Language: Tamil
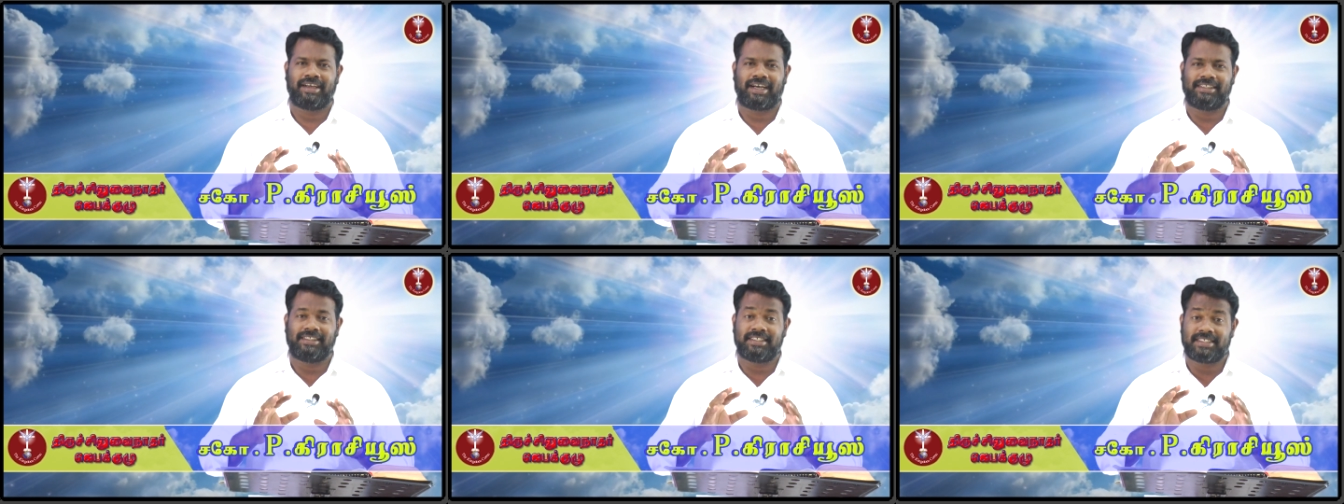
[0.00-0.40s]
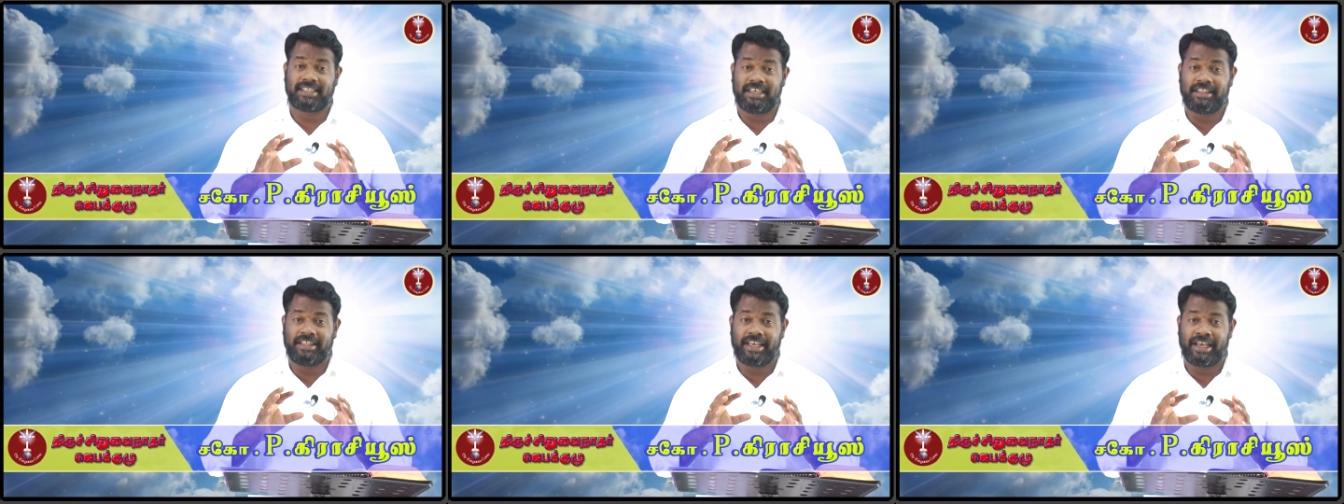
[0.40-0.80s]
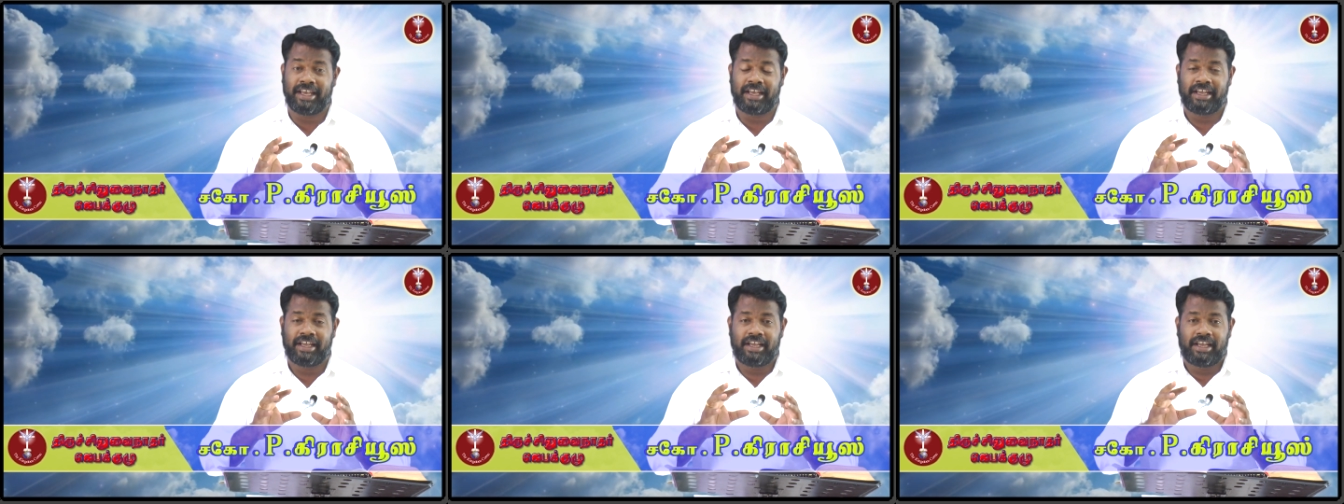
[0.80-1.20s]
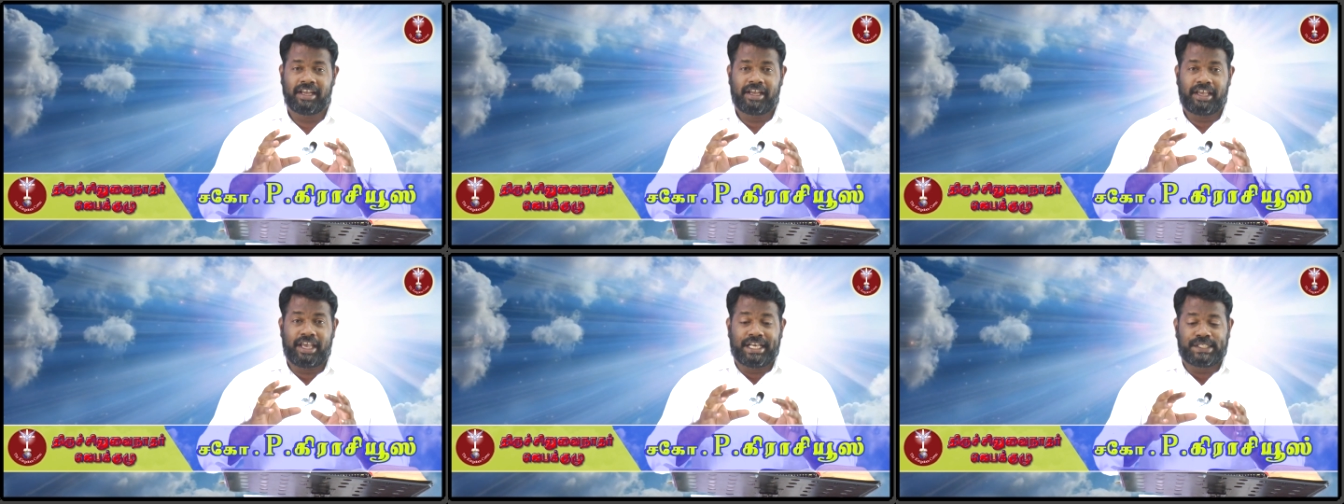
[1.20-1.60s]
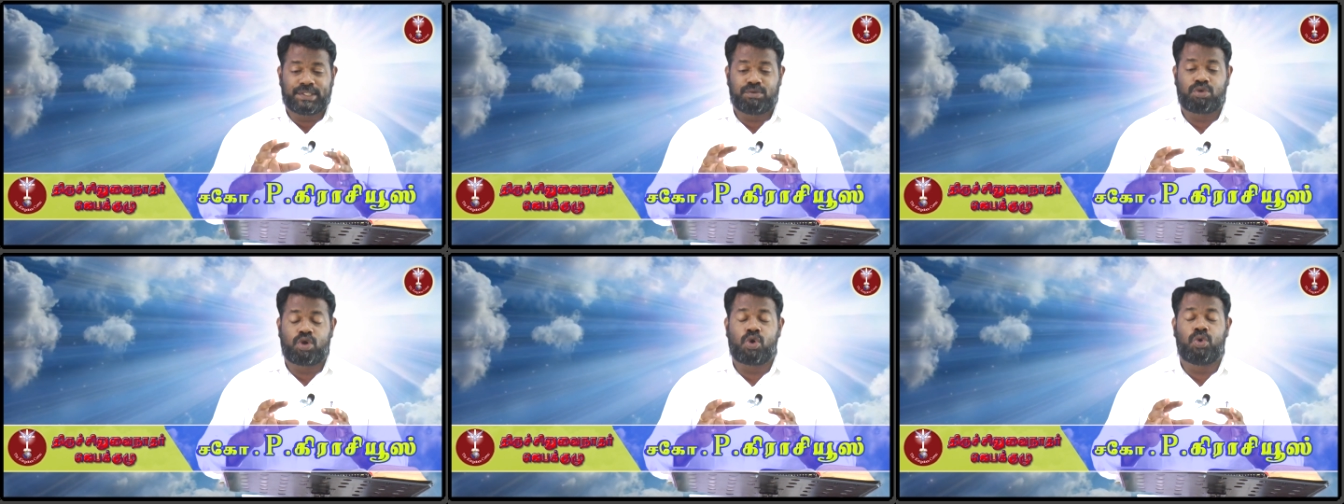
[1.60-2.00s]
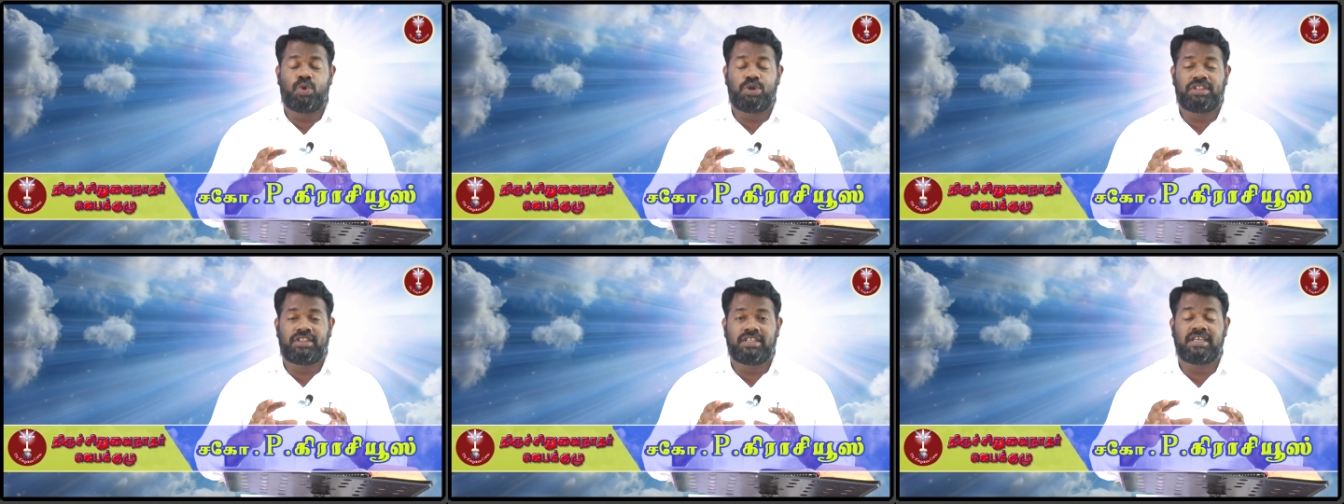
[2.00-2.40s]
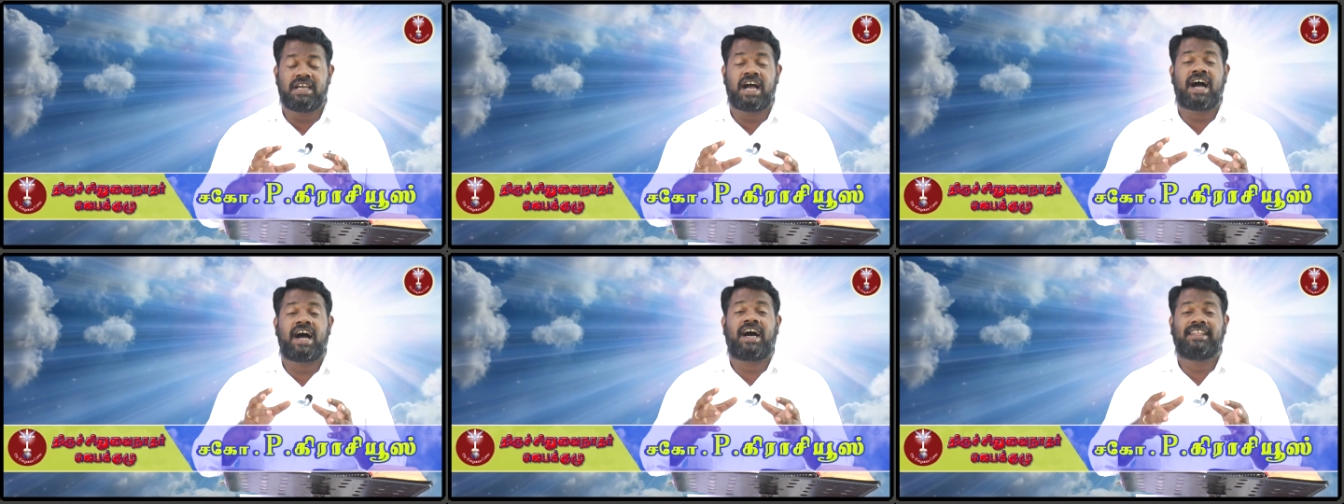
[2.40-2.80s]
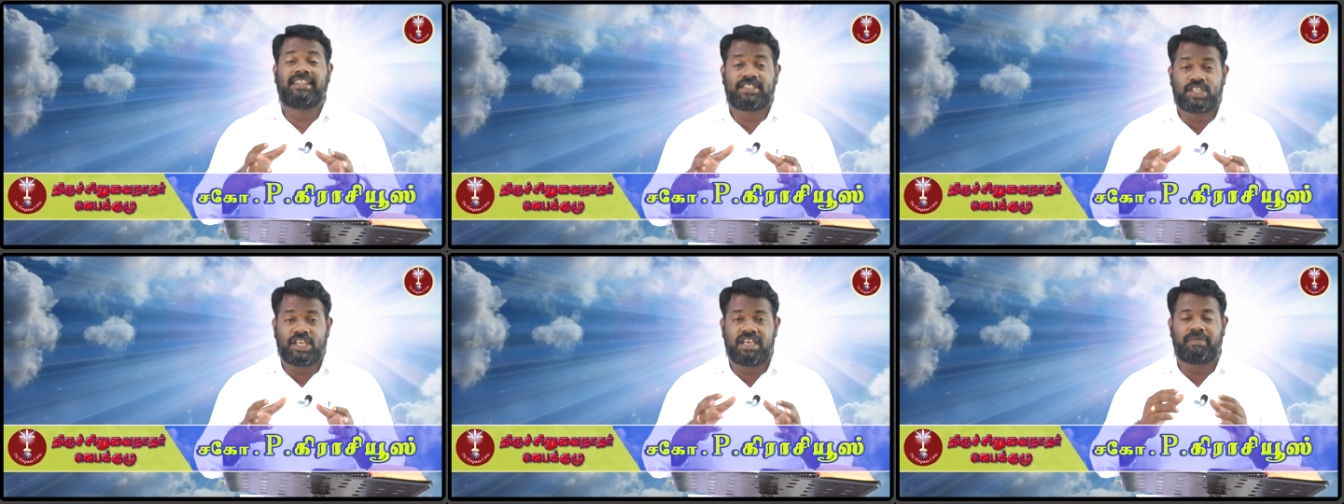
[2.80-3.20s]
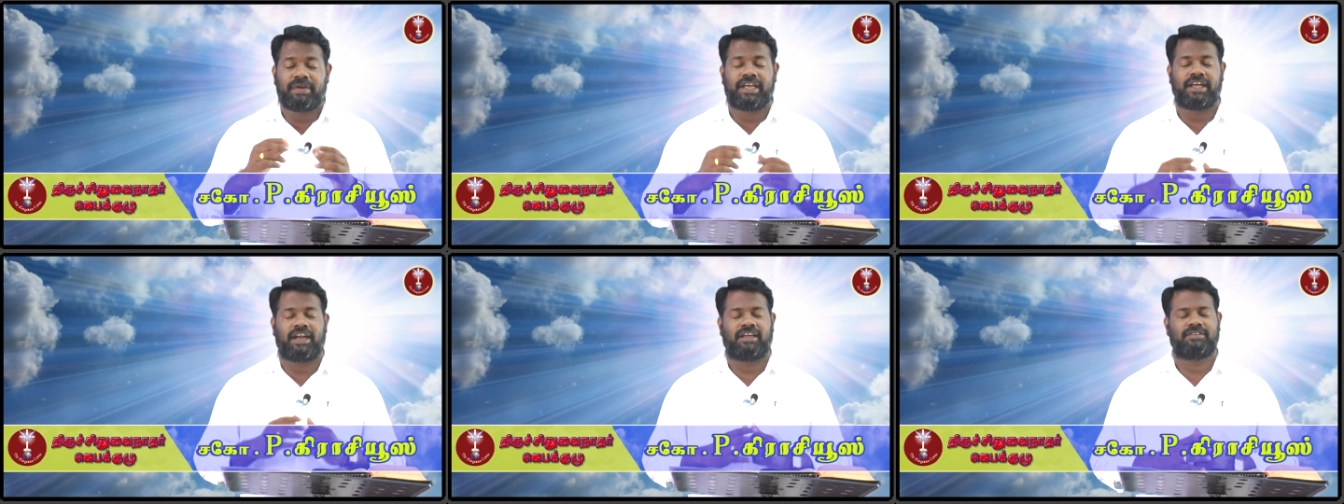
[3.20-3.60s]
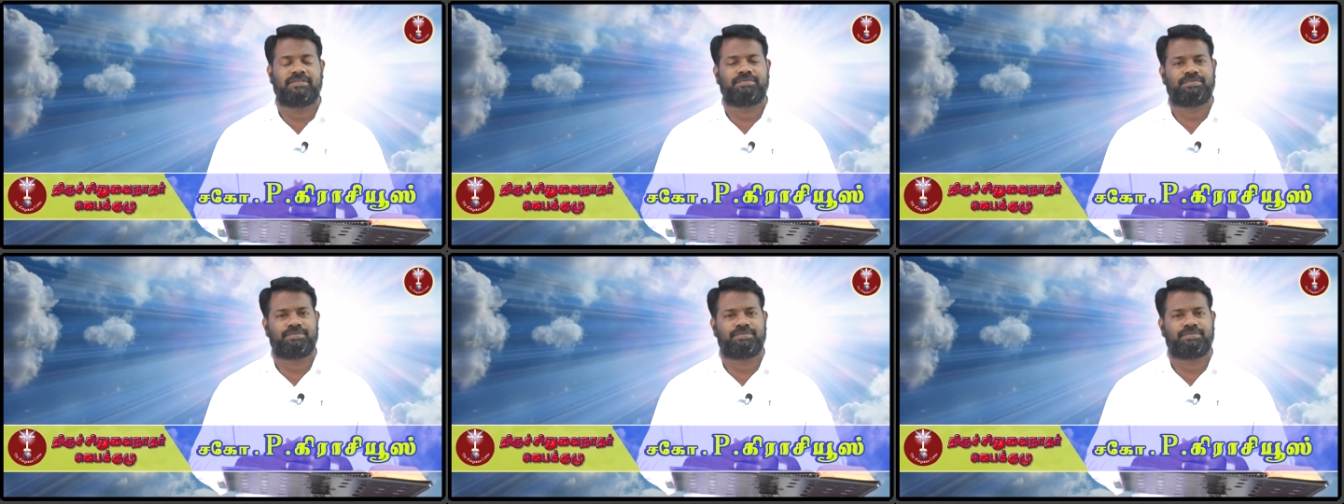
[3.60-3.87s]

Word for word: அந்த செய்தியை இயேசுவுக்கு கொடுத்து அதை செய்ய வைக்கிறான்